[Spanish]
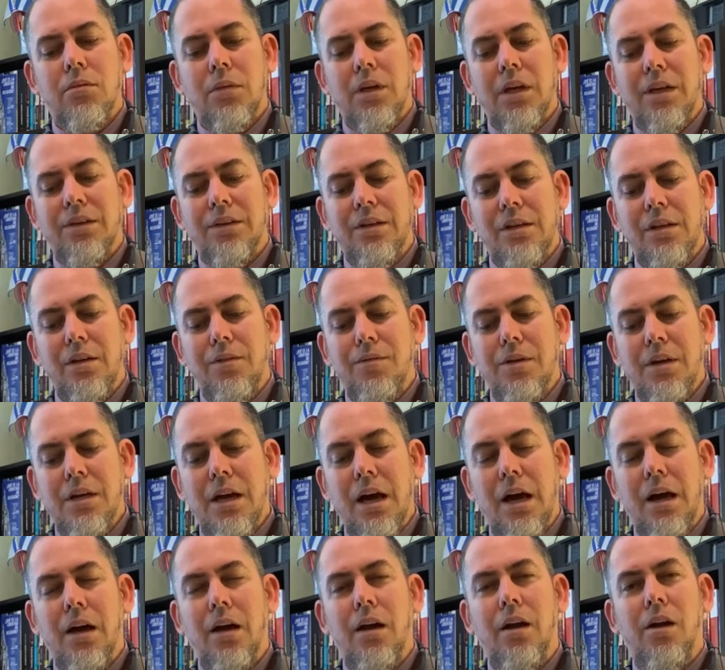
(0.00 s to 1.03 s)
que
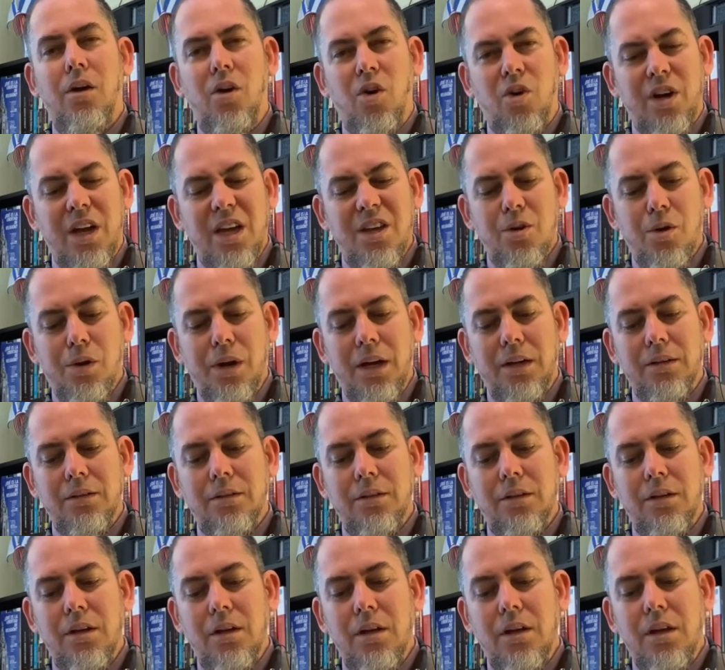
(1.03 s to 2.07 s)
significa los que lloran,
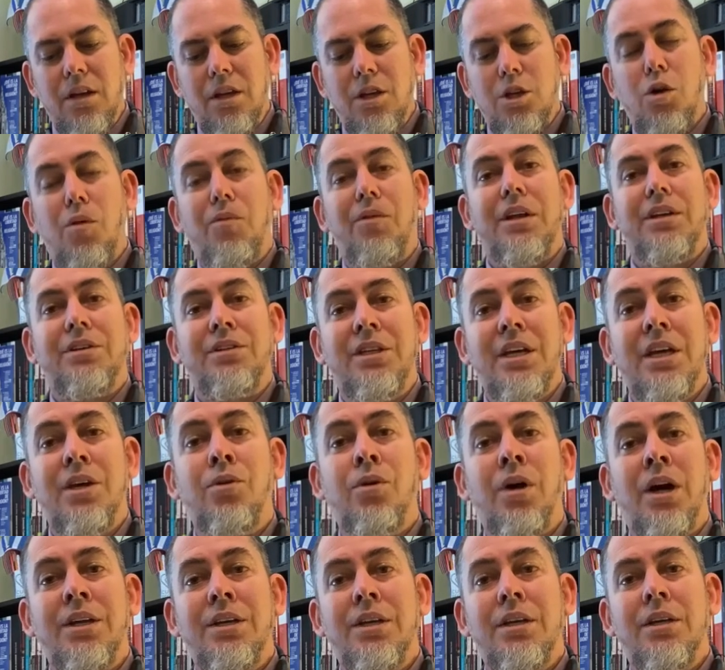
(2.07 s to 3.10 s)
y
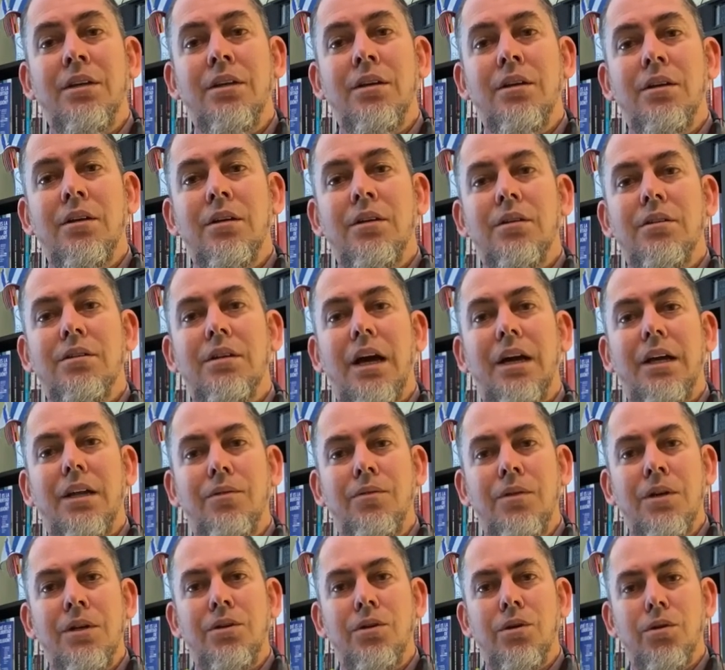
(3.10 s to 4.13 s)
ofrecieron allí
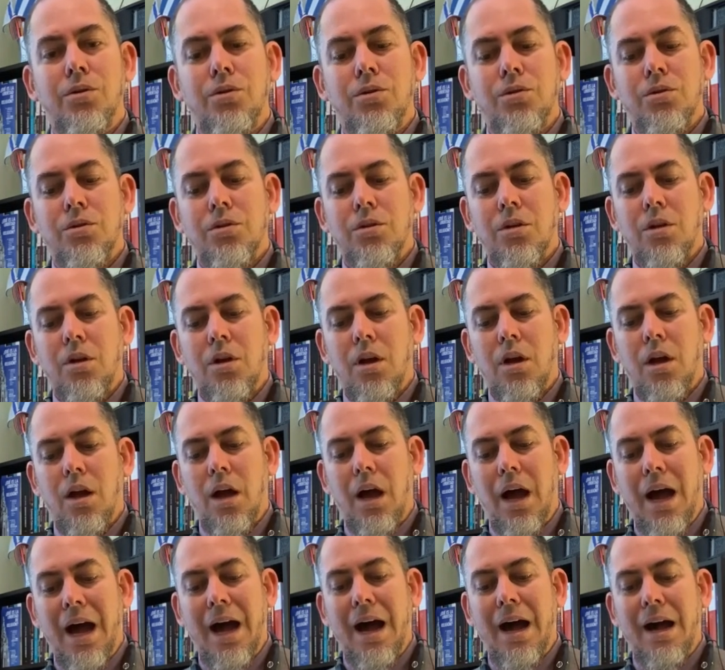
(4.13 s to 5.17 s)
sacrificios
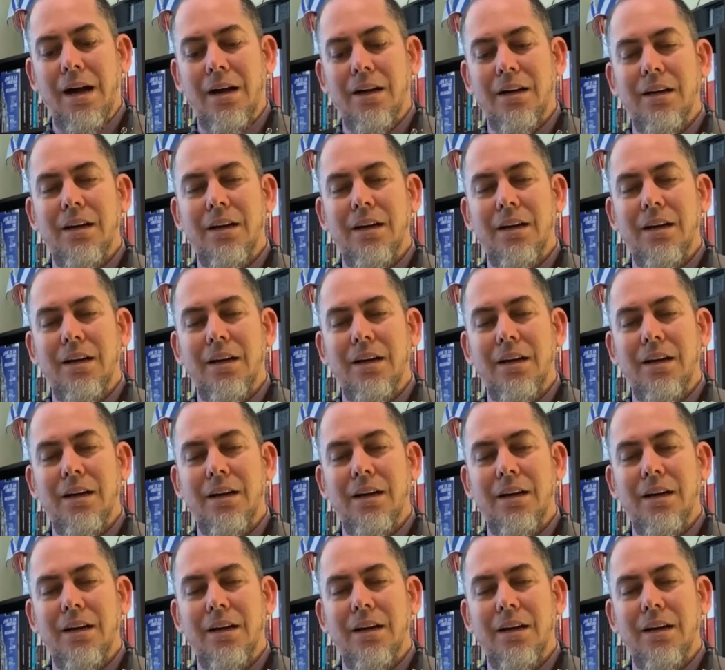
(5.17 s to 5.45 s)
a